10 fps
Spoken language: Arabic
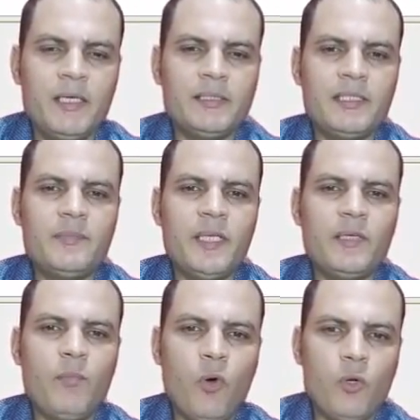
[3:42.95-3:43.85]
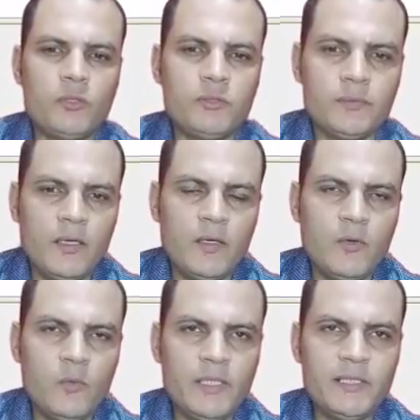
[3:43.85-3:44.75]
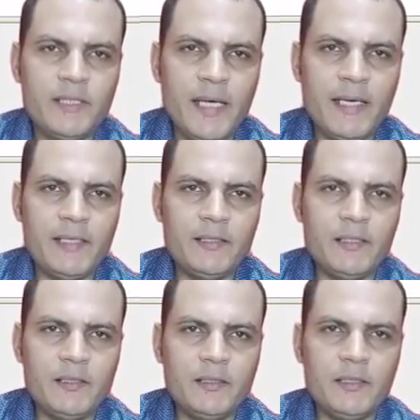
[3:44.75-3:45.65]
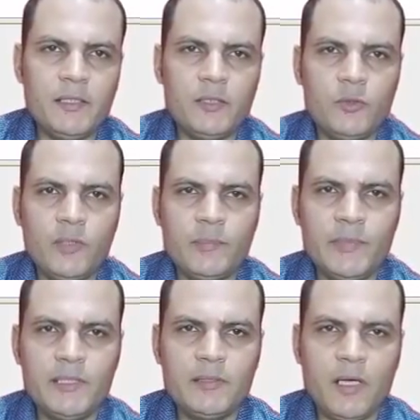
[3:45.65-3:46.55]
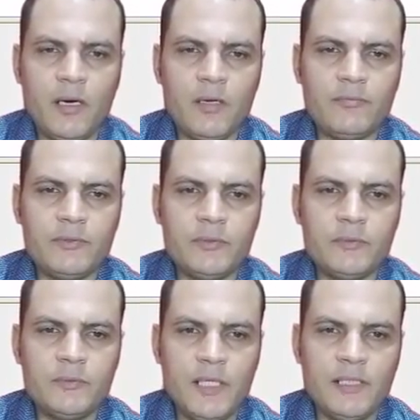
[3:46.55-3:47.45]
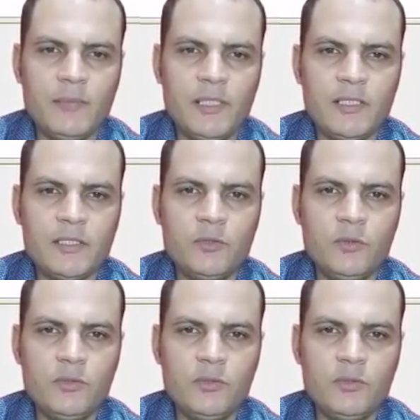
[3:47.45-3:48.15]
ديسبلاي بورد ونتاكد ان اليو ام بي تي اتعرفت هنعمل اكسكيوت